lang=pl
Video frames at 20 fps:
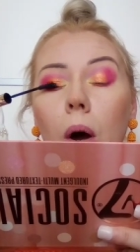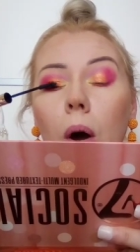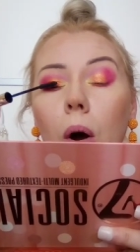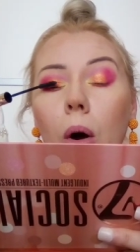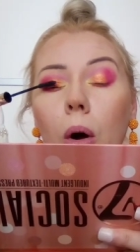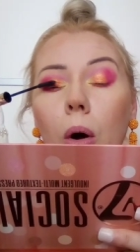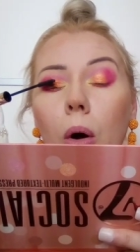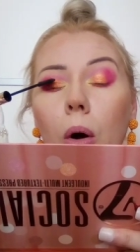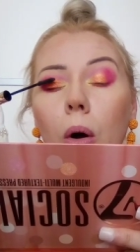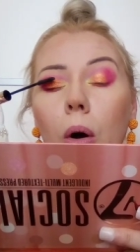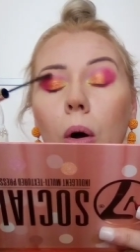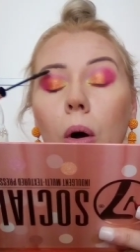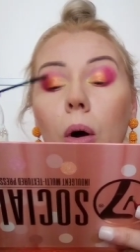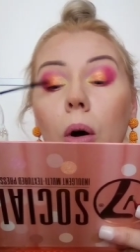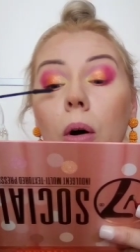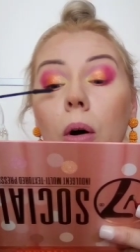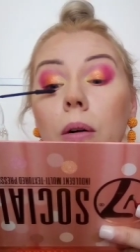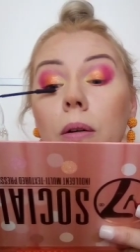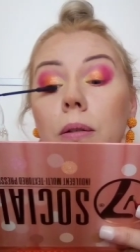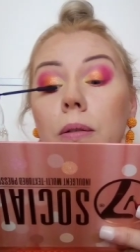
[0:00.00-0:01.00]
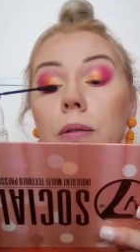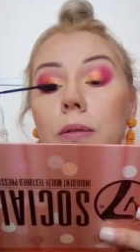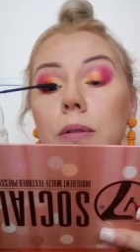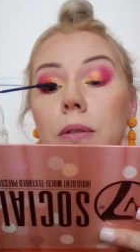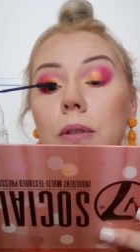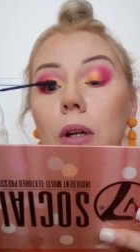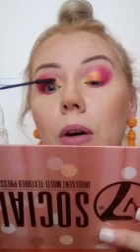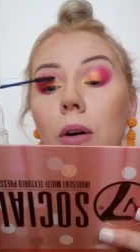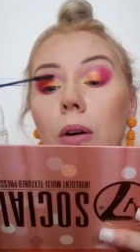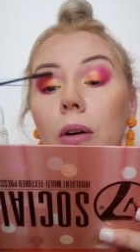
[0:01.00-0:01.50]
O,
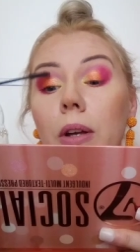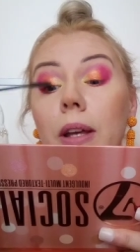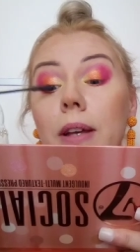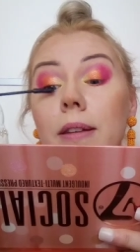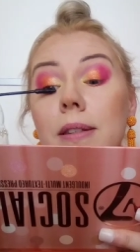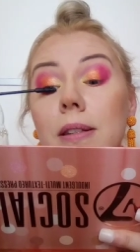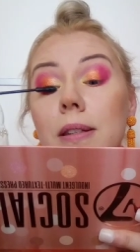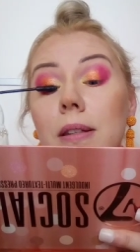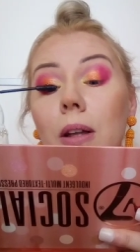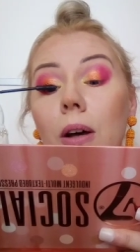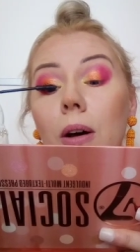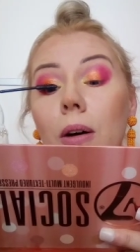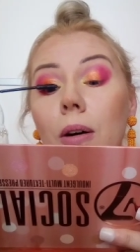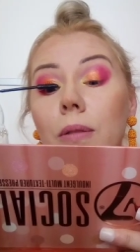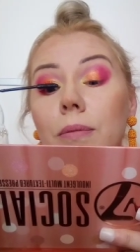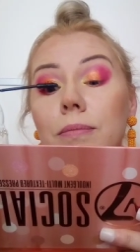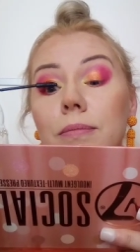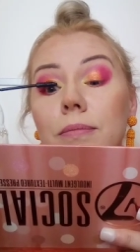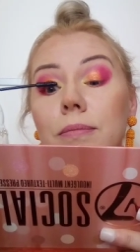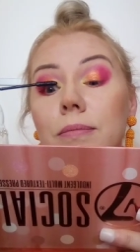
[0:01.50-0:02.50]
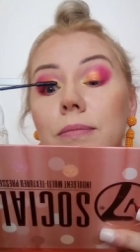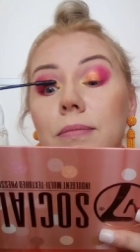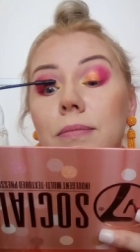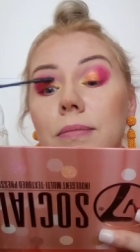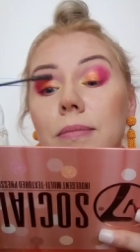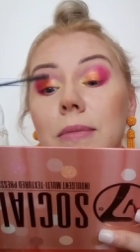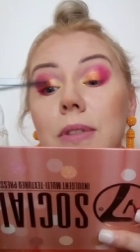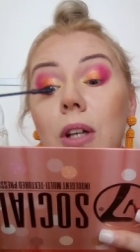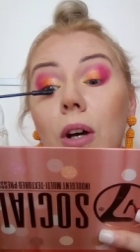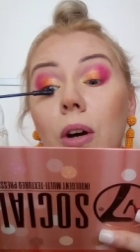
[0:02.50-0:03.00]
to jest to.
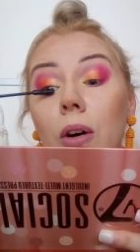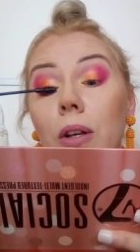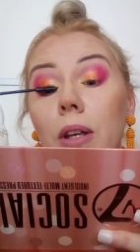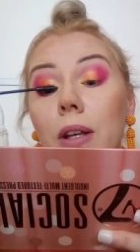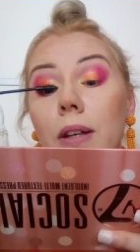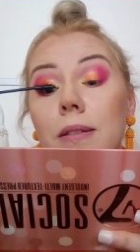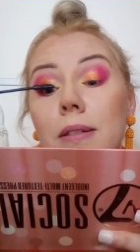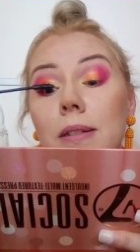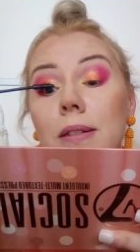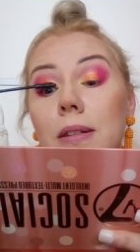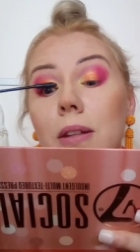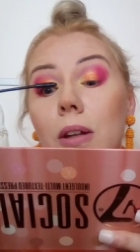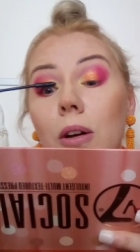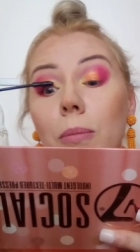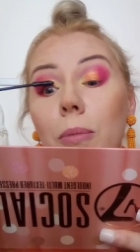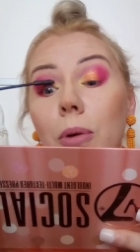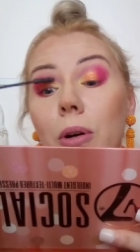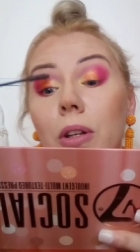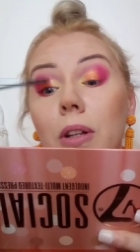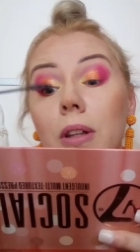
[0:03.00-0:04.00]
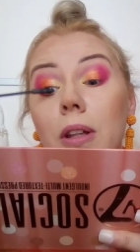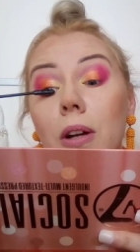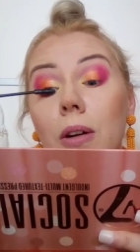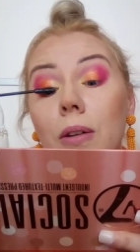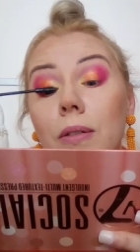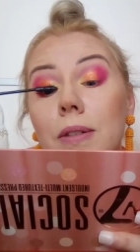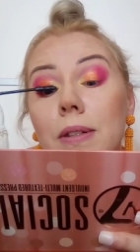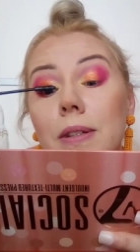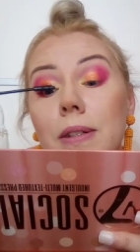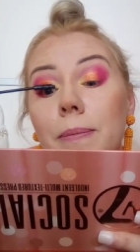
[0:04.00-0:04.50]
To jest to, moi
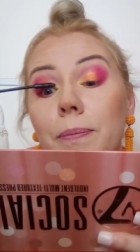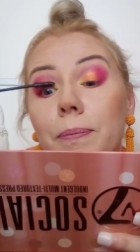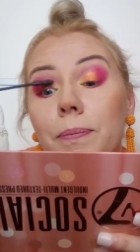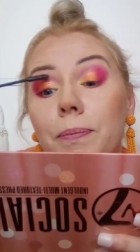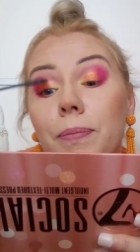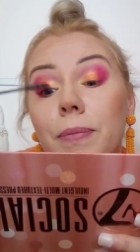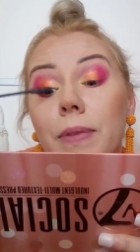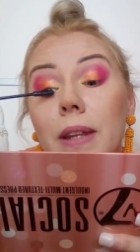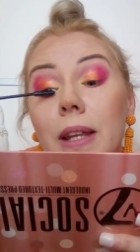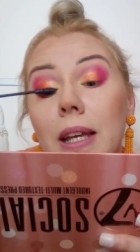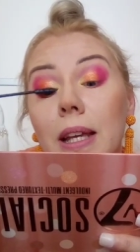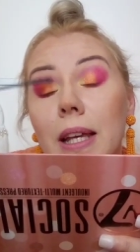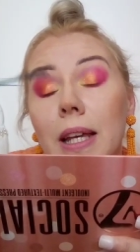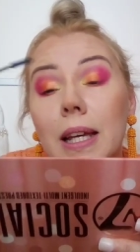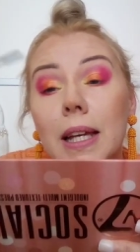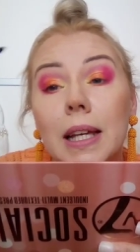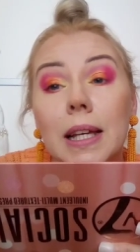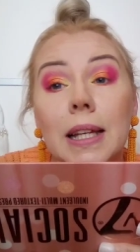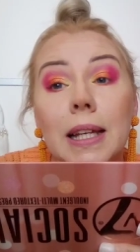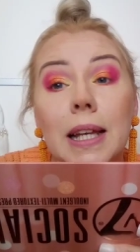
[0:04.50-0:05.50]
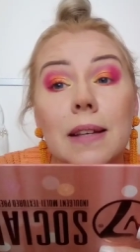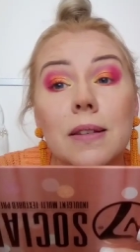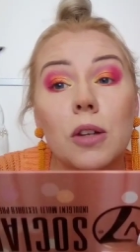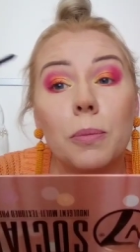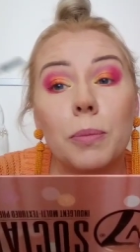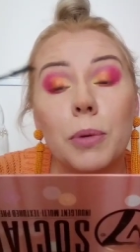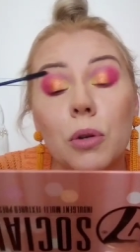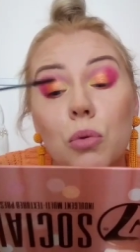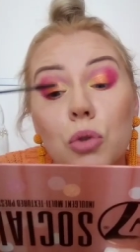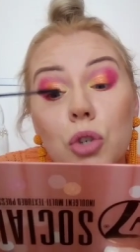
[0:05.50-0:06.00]
drodzy. Ja
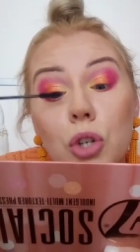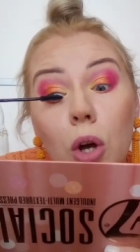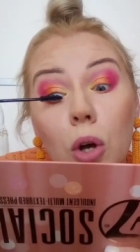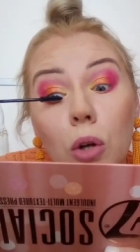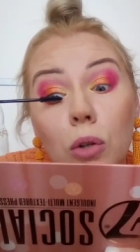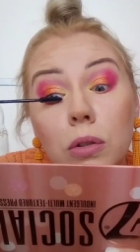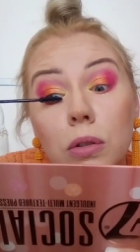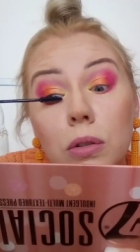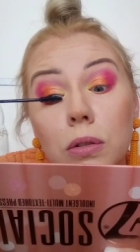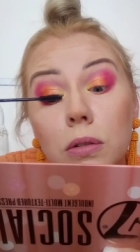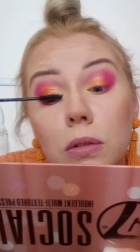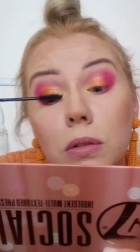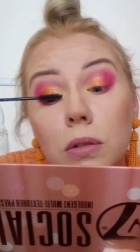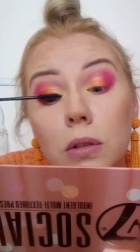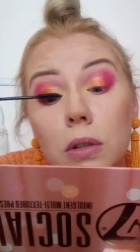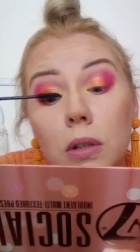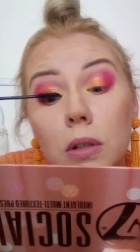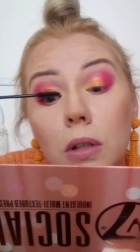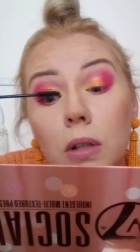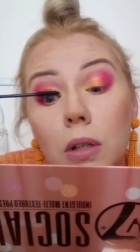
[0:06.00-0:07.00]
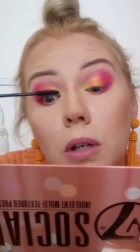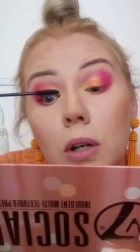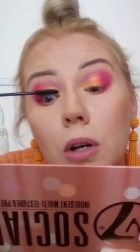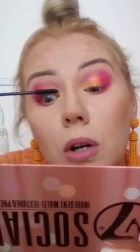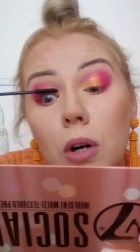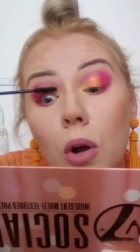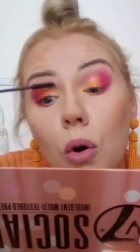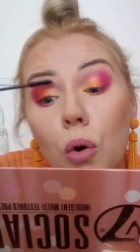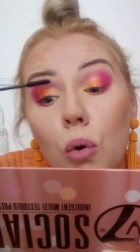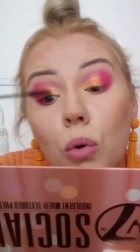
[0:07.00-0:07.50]
sobie już od
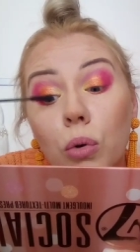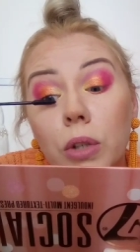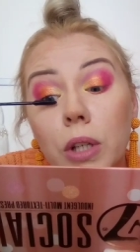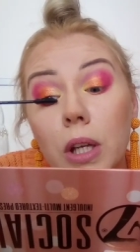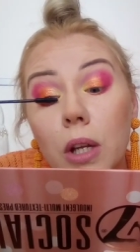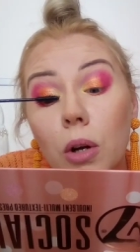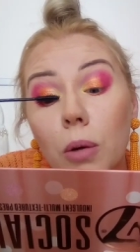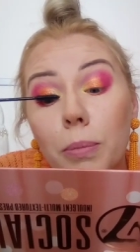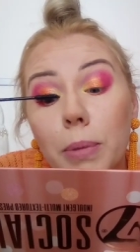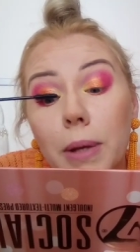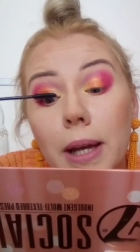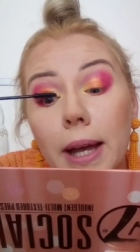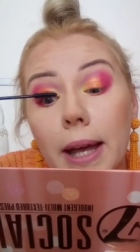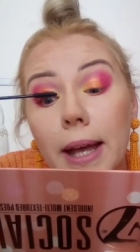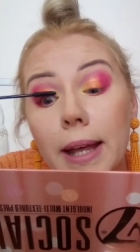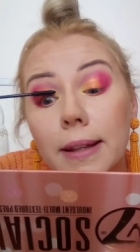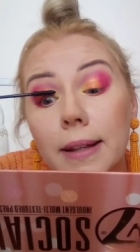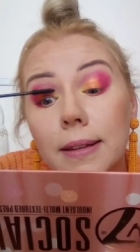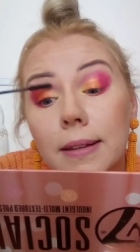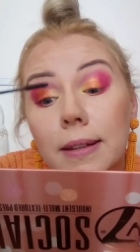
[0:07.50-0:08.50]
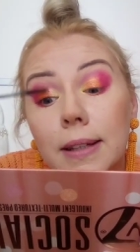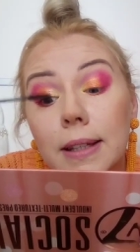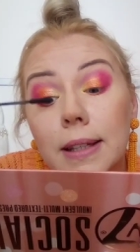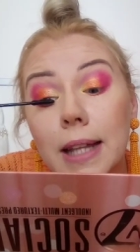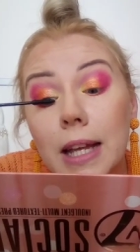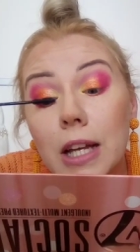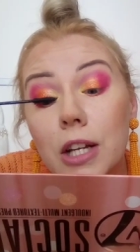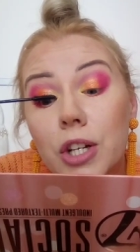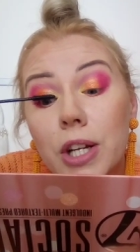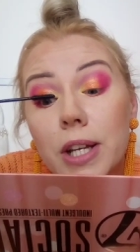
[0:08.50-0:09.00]
roku nie robię henny
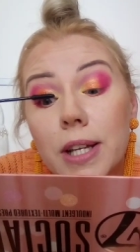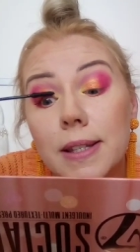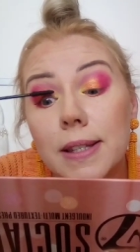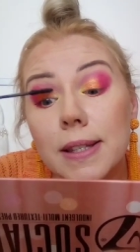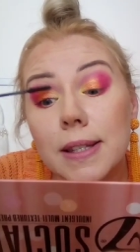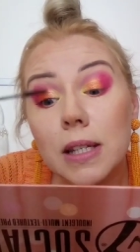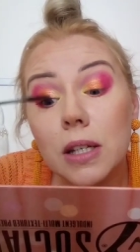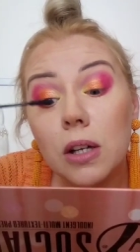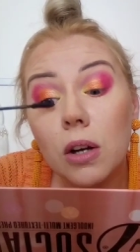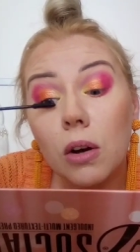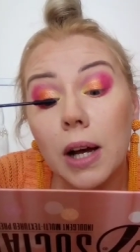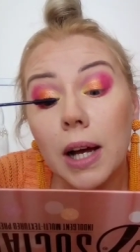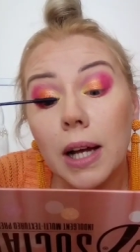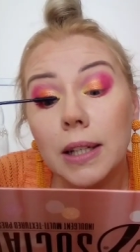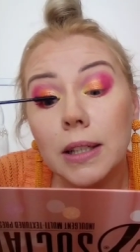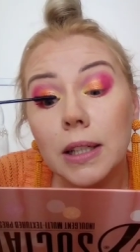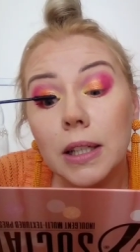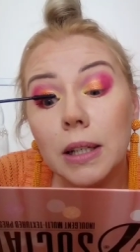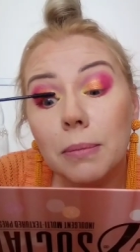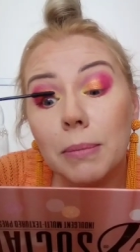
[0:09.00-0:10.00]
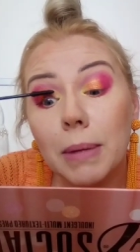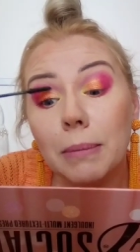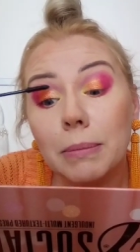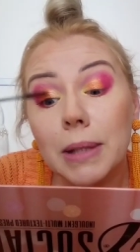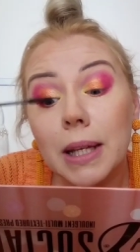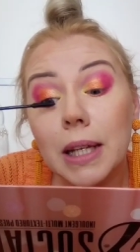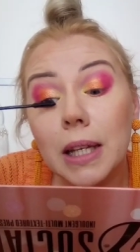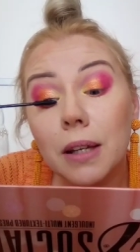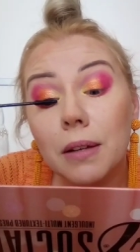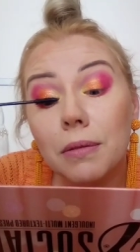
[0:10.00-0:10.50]
na rzęsy, kochani, i
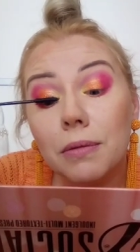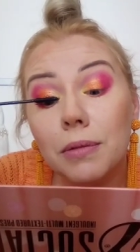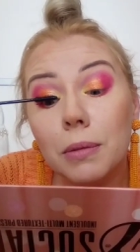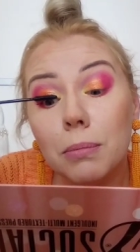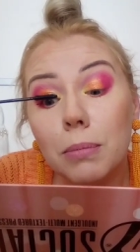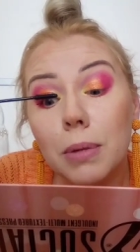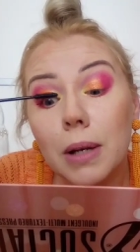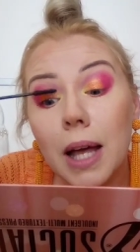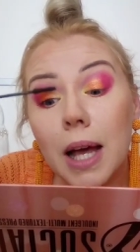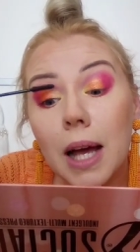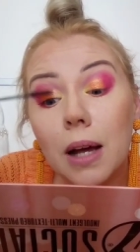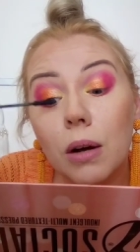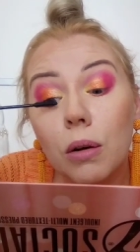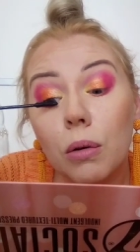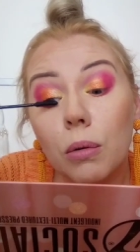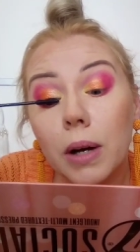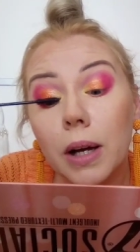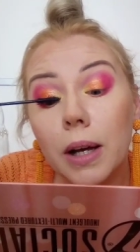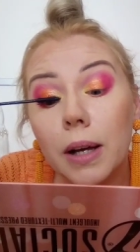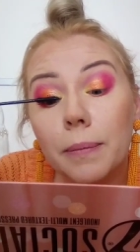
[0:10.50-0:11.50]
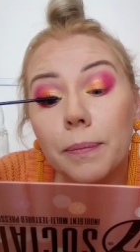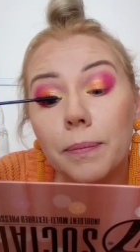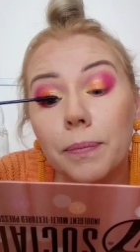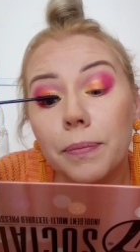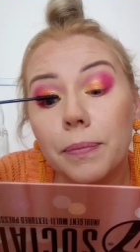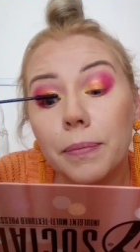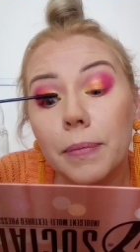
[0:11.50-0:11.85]
mam takie wyblakłe,